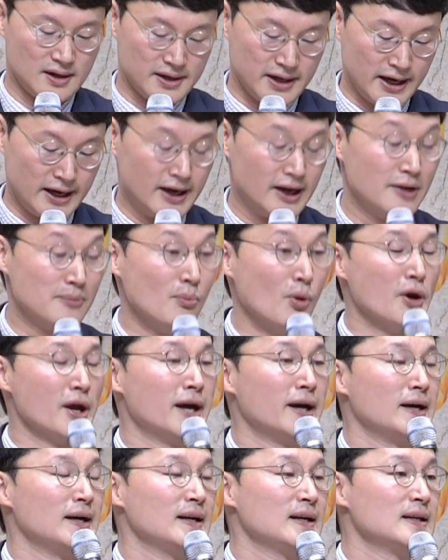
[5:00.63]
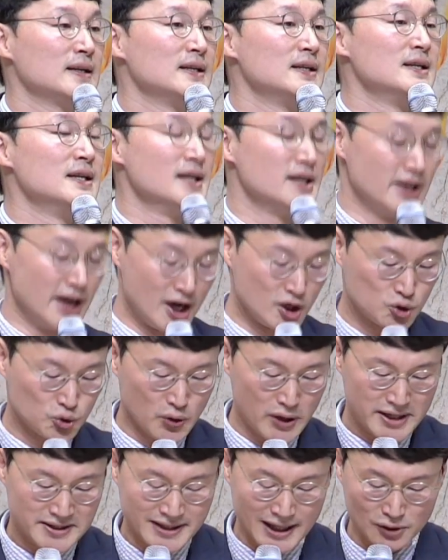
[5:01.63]
야, 뭐야.
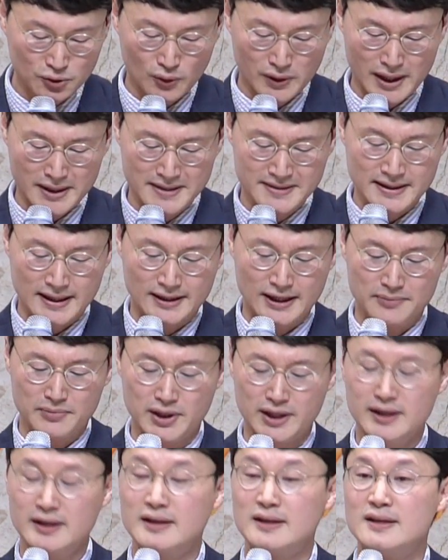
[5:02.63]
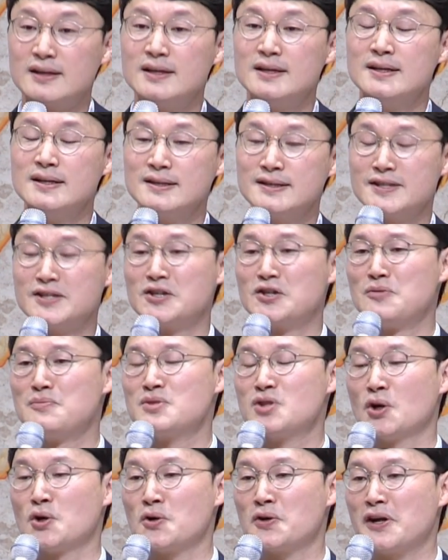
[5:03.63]
예수의 사도라는 사람이 지금
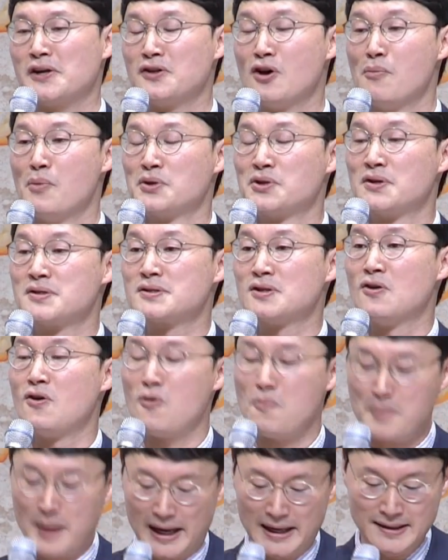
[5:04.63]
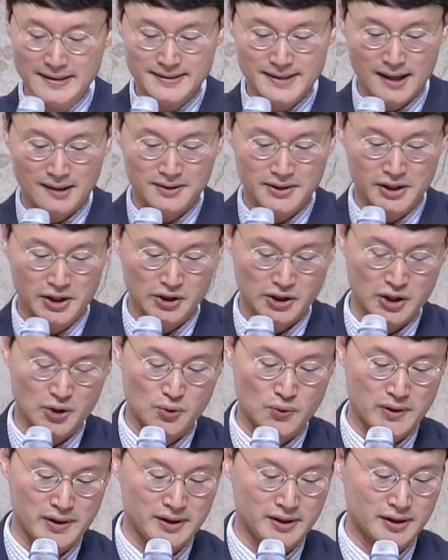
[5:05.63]
저렇게 넘어져서 발작을
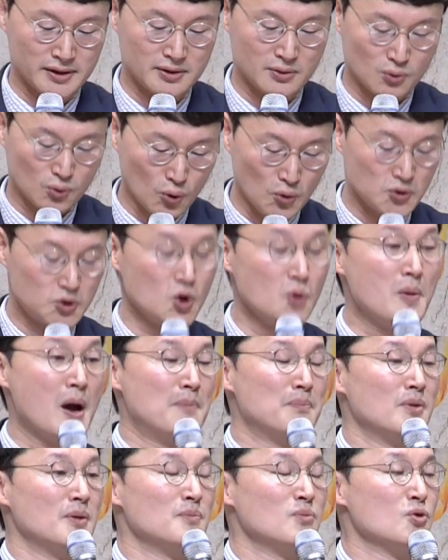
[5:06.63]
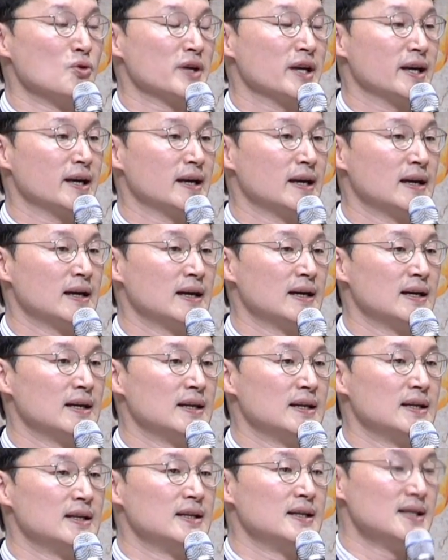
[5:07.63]
일으키고 있는 꼴 좀 한번 보게.
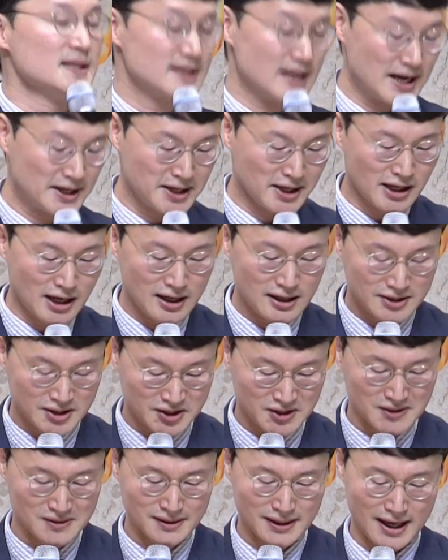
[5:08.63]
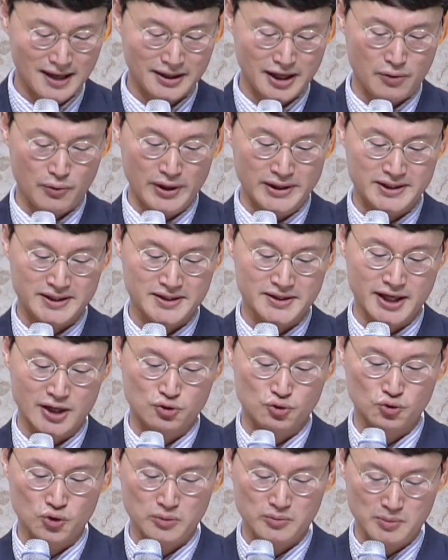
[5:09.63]
자기가 신나게 외친
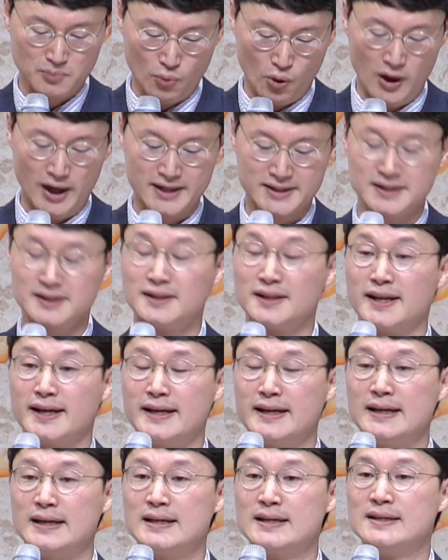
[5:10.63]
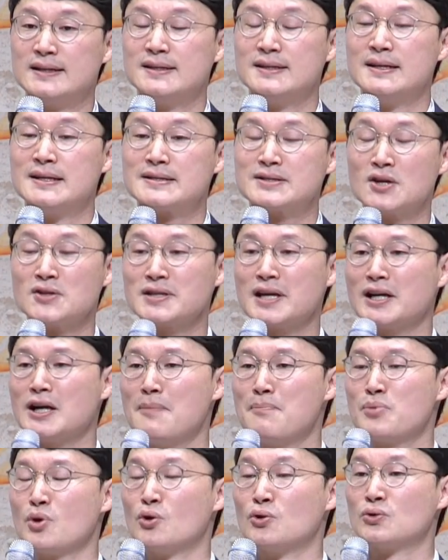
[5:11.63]
예수님은 뭐 하신데? 저 사람
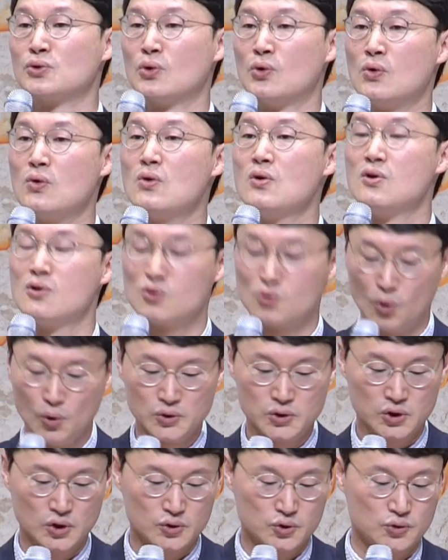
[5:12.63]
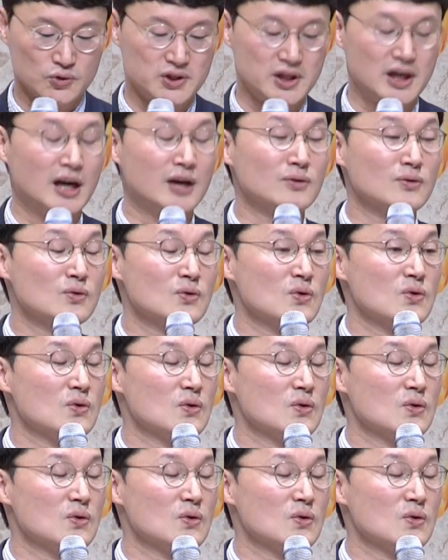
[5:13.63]
병도 고쳐주지 않고